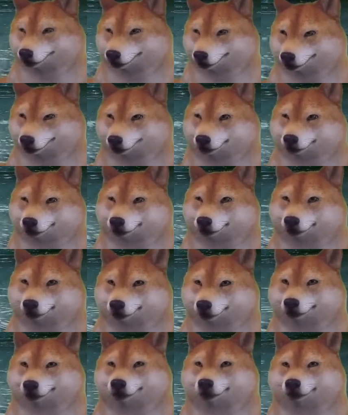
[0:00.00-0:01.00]
えー、だから
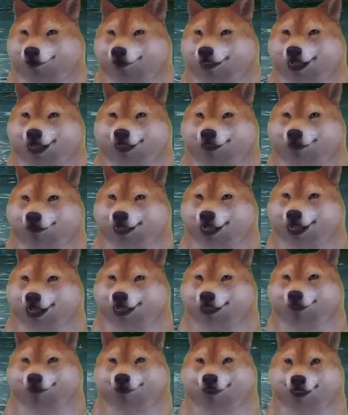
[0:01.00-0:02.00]
もう本当夜
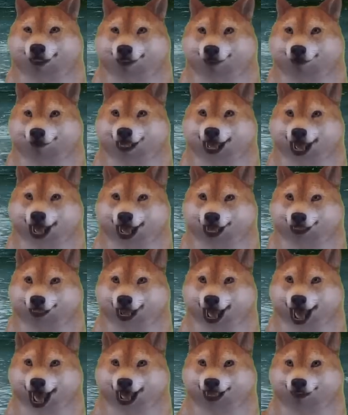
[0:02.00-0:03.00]
中ですよね。
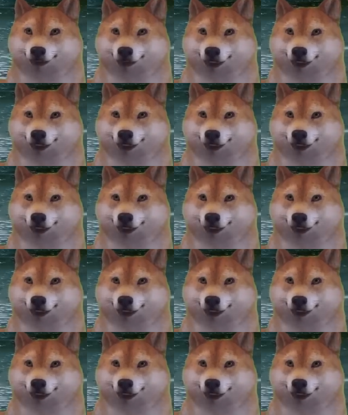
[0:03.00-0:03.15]
まあ